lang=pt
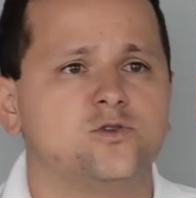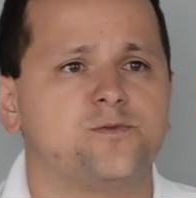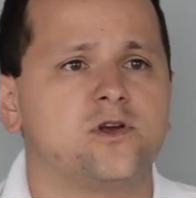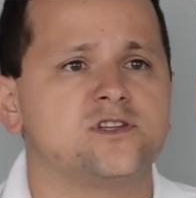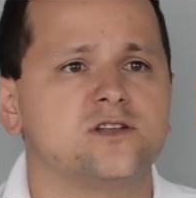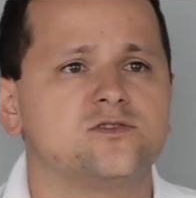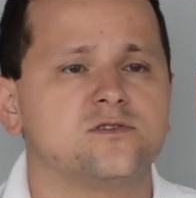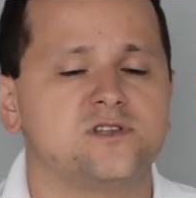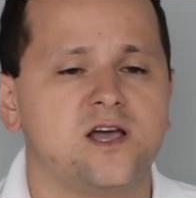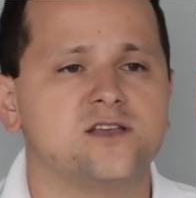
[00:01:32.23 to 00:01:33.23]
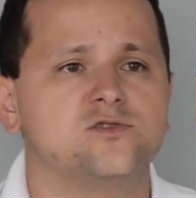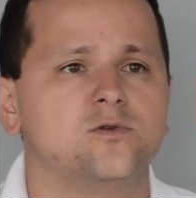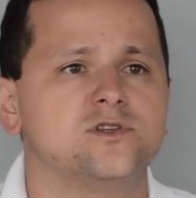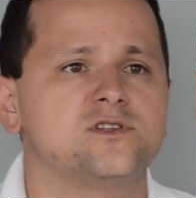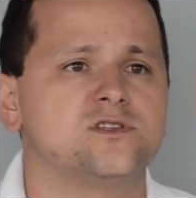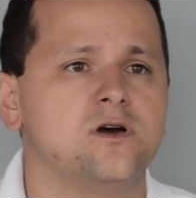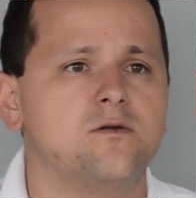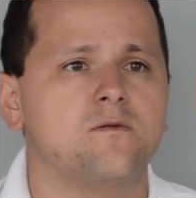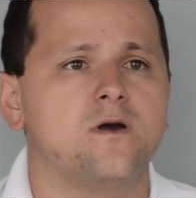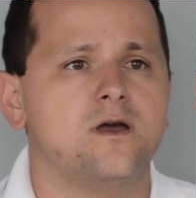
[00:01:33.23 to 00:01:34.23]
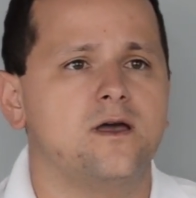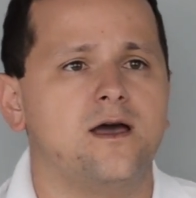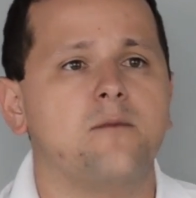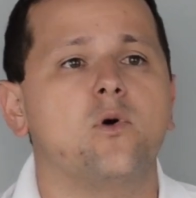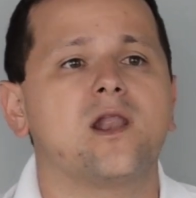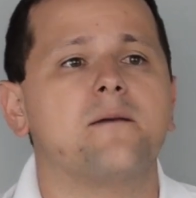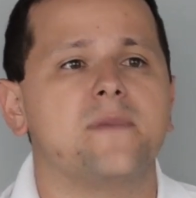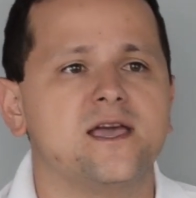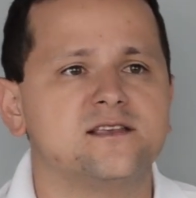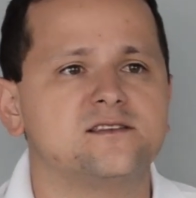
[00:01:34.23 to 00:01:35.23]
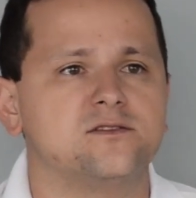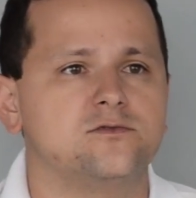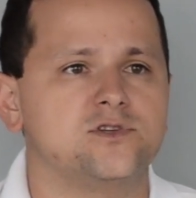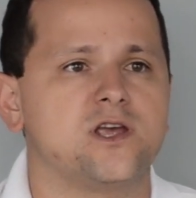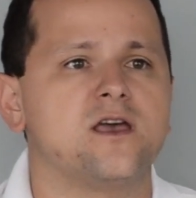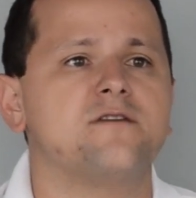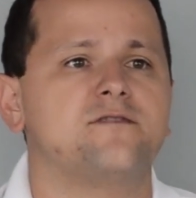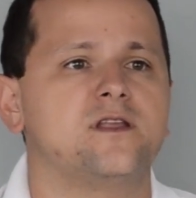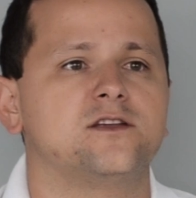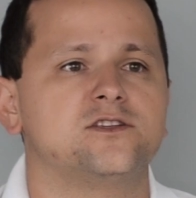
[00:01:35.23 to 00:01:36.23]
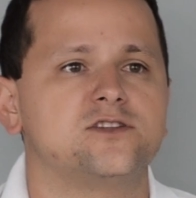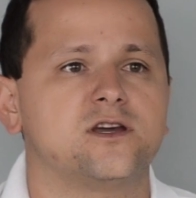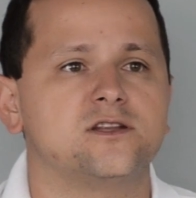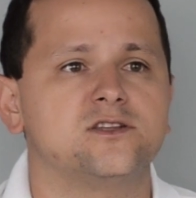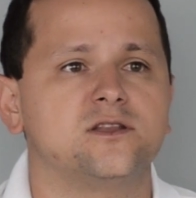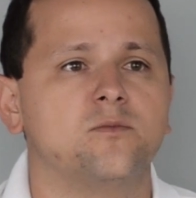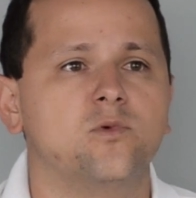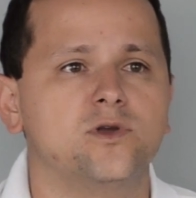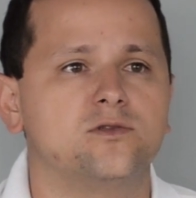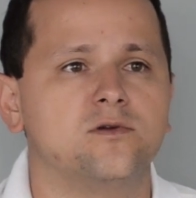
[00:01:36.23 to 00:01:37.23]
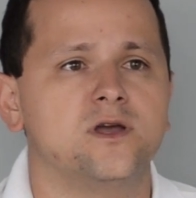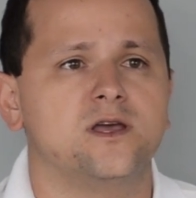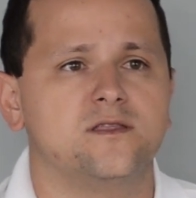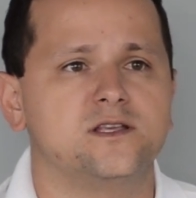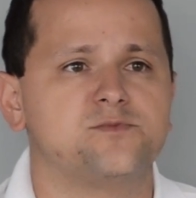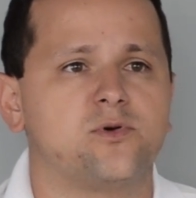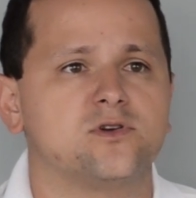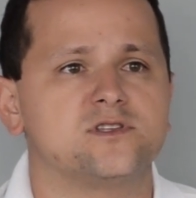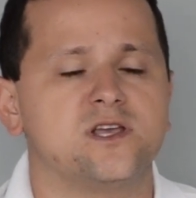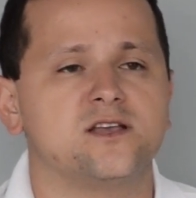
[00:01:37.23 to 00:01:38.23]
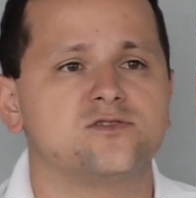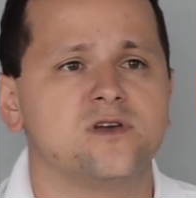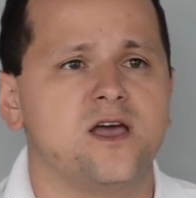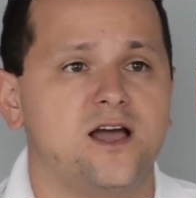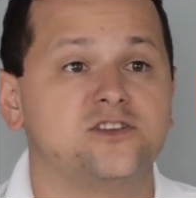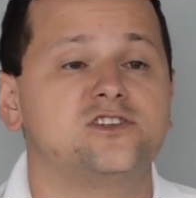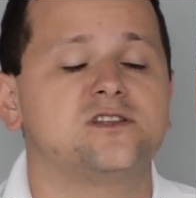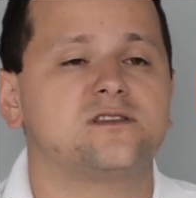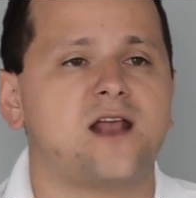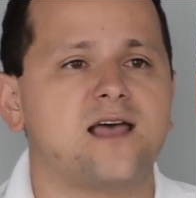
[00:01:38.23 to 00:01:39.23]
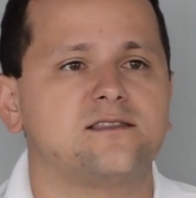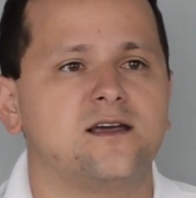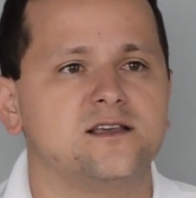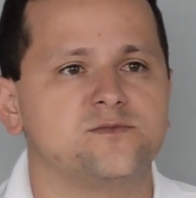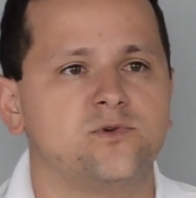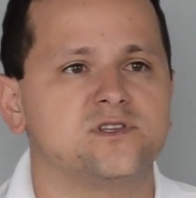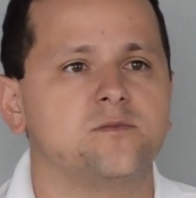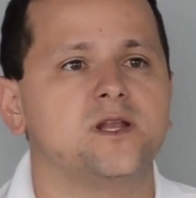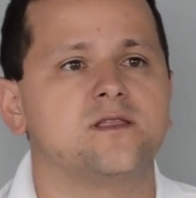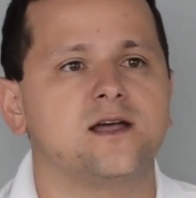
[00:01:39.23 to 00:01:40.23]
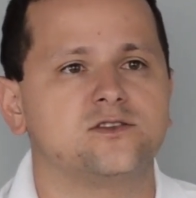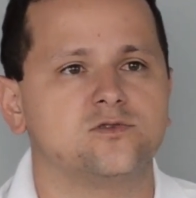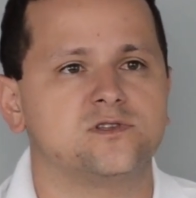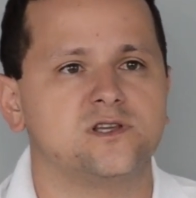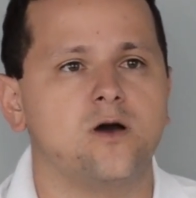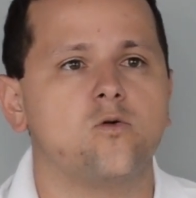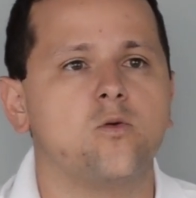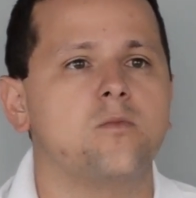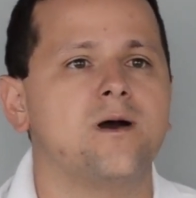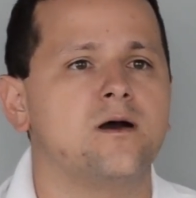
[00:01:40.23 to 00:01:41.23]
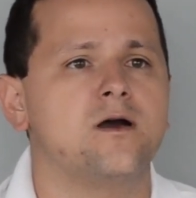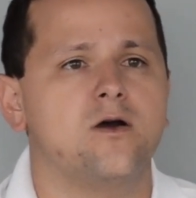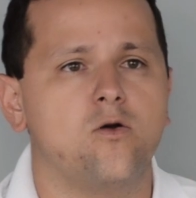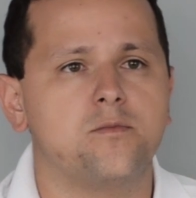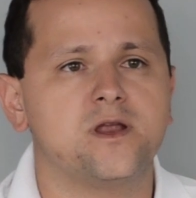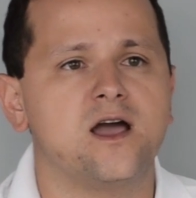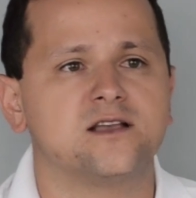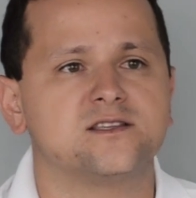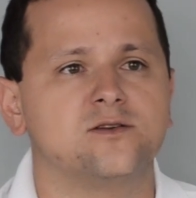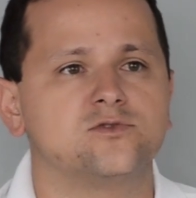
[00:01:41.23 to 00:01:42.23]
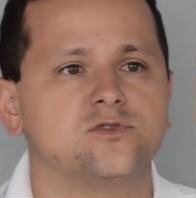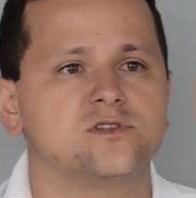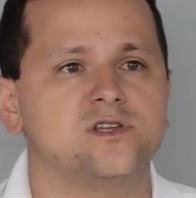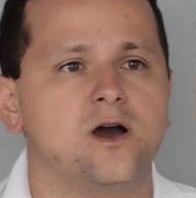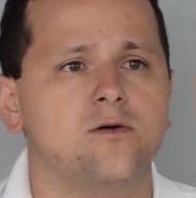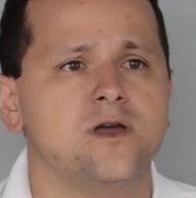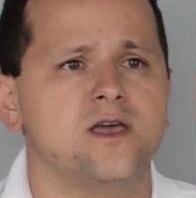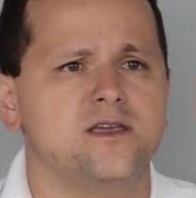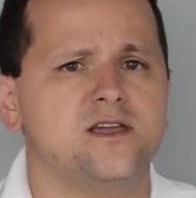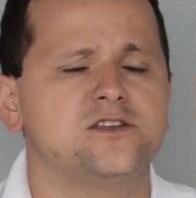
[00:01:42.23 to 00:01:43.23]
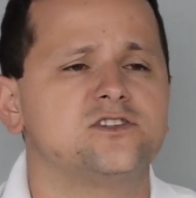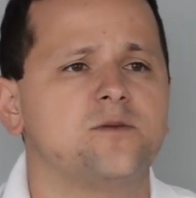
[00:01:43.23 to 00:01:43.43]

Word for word: Os projetos sociais hoje são a mola mestre do GF, né? a gente acredita muito nesse processo, a gente trata a responsabilidade social como uma obrigação social e a gente